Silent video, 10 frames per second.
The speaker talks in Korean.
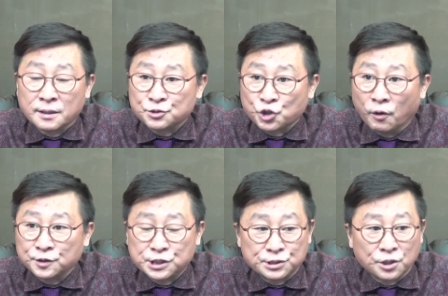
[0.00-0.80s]

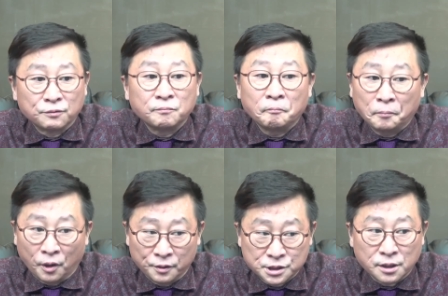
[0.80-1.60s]
정치전
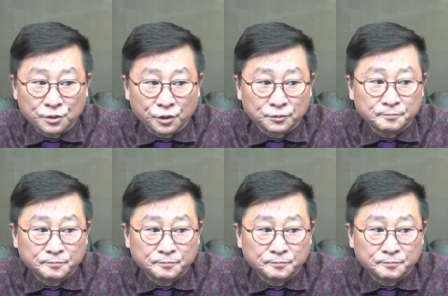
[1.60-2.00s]
펼칠 것.